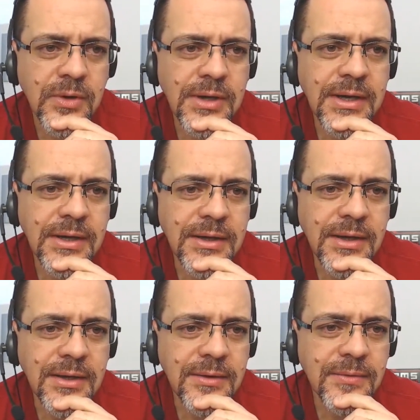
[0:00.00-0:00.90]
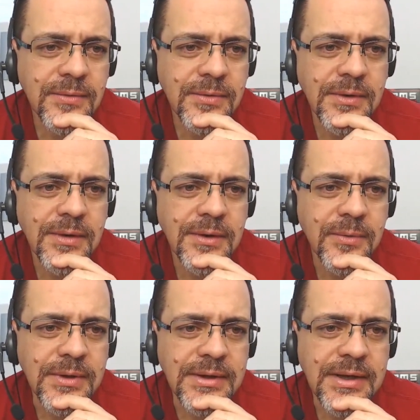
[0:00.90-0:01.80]
Olha aí, hein?
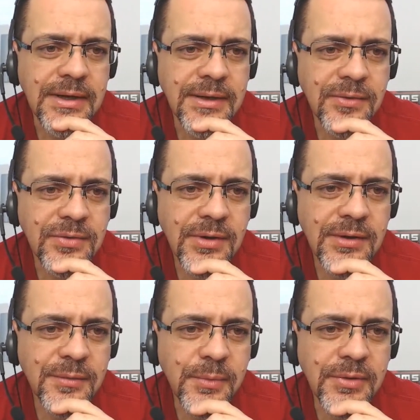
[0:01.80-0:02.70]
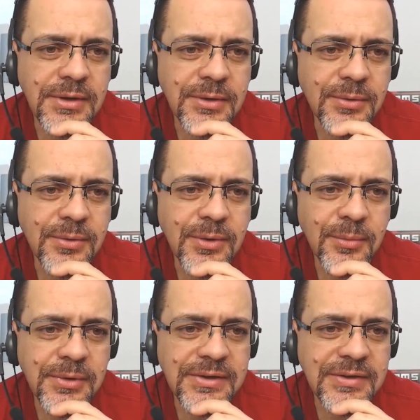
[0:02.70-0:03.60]
O André não só respondeu
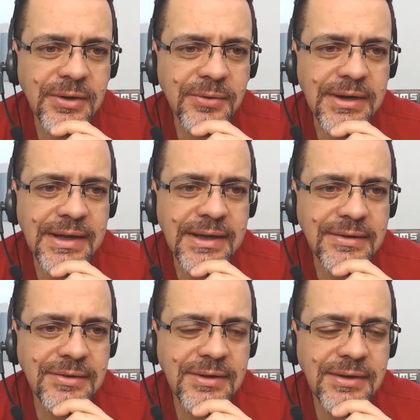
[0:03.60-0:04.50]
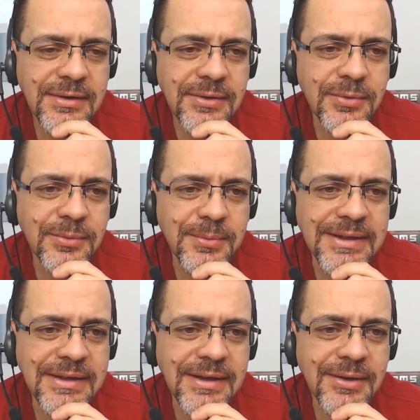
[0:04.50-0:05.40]
como achar o LED no
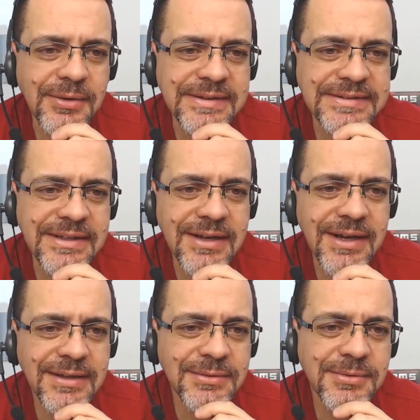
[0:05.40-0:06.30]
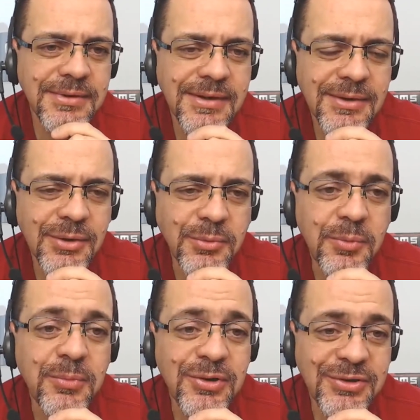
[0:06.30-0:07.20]
material reciclado,
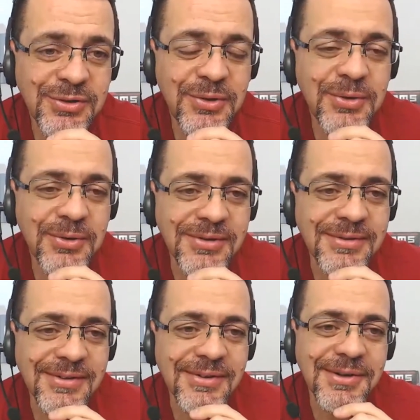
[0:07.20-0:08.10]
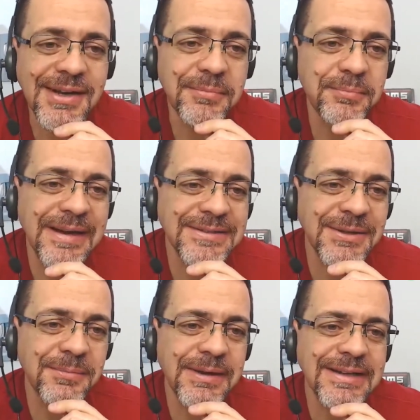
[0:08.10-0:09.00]
como mostrou, olha,
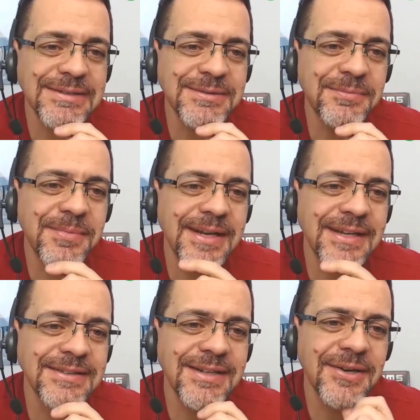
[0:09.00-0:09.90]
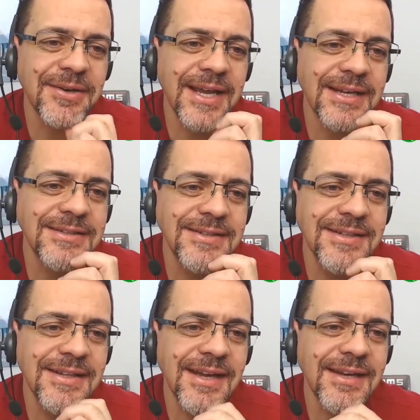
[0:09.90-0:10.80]
passo a passo para retirar o LED
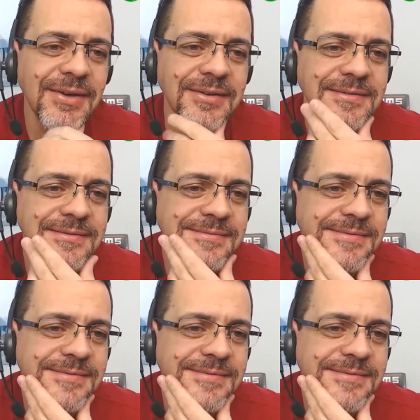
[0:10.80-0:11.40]
e tá aí, ó.